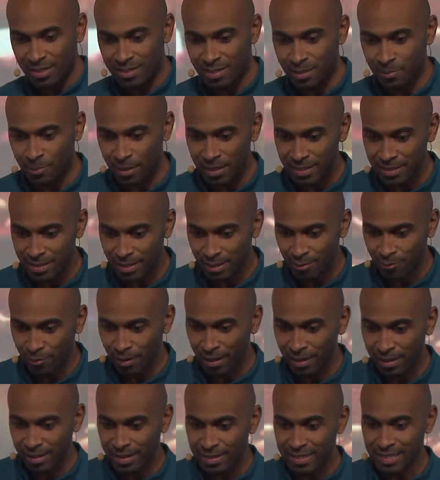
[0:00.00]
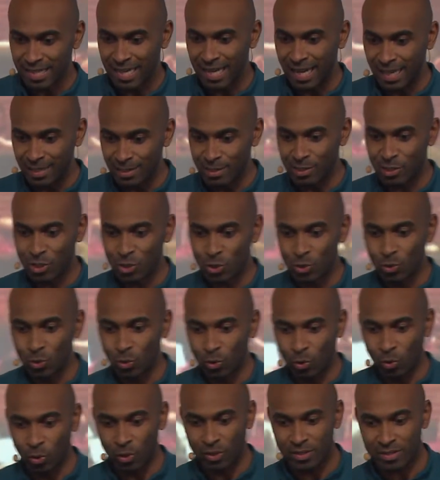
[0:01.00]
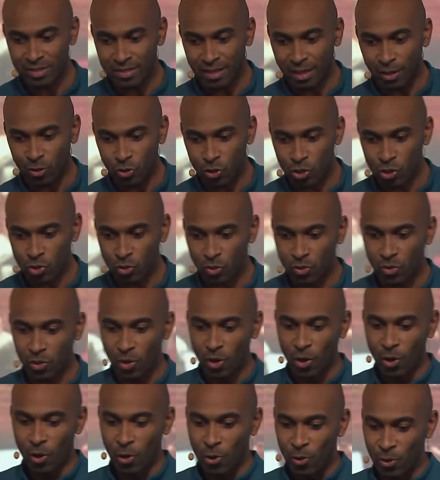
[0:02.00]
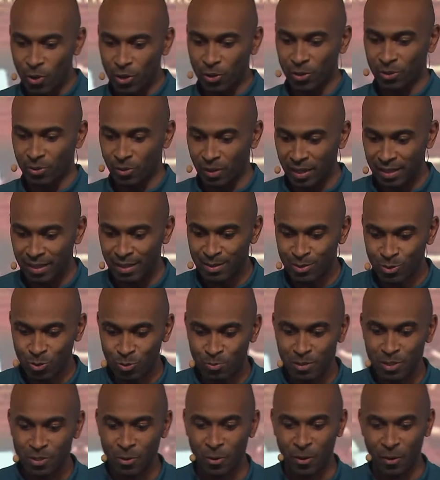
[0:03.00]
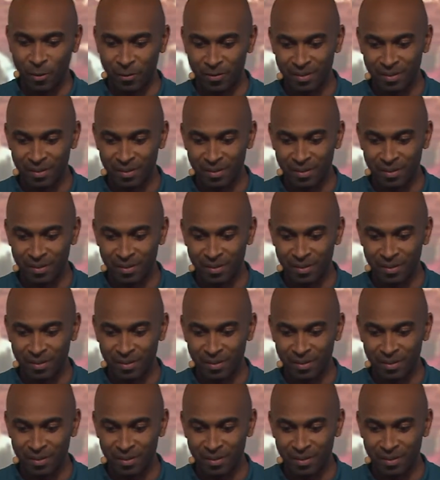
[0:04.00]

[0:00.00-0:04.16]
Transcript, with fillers: Sebastian, die Frage ist, kannst du uns auch schon hören oder kannst du mich hören?